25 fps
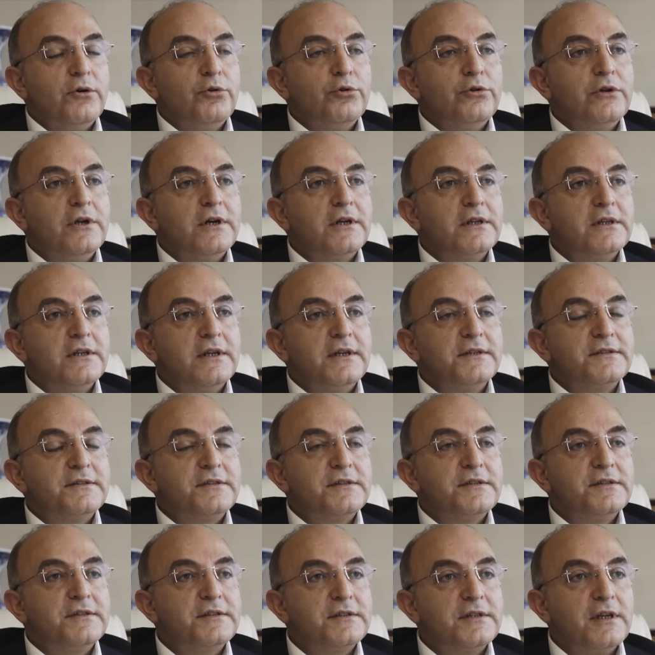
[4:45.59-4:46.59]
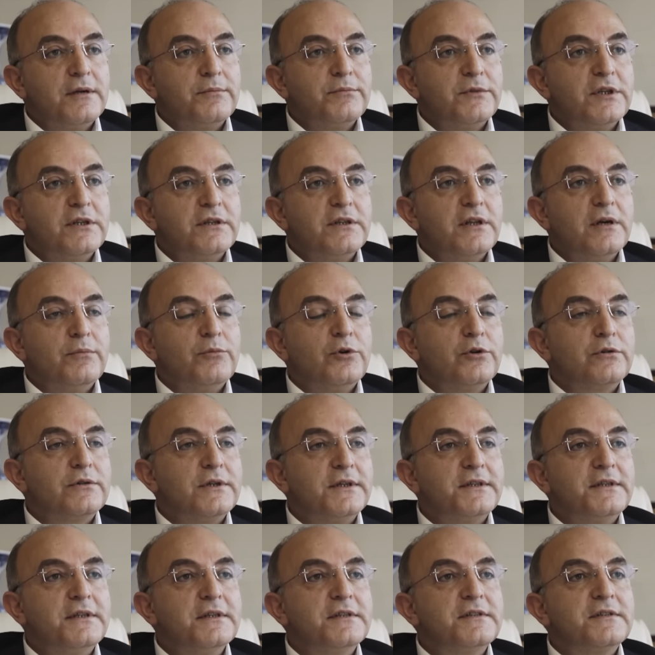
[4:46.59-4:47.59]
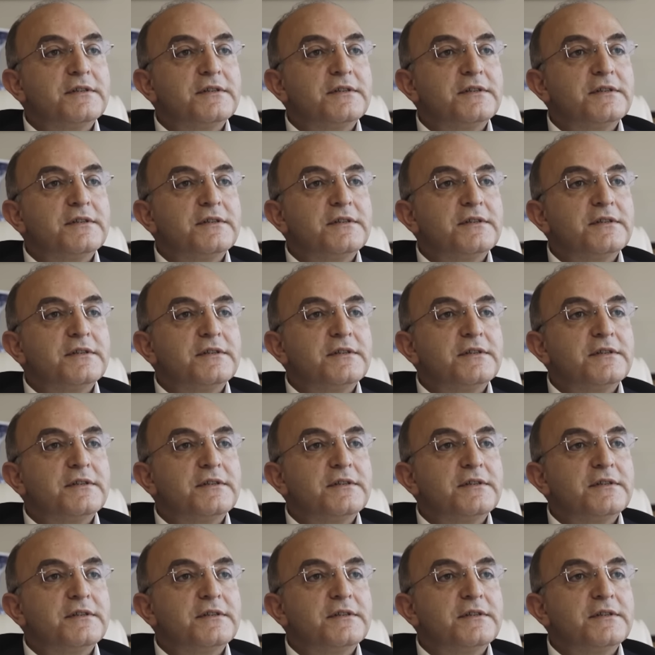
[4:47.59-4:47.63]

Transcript: önerilen sistemde demokratik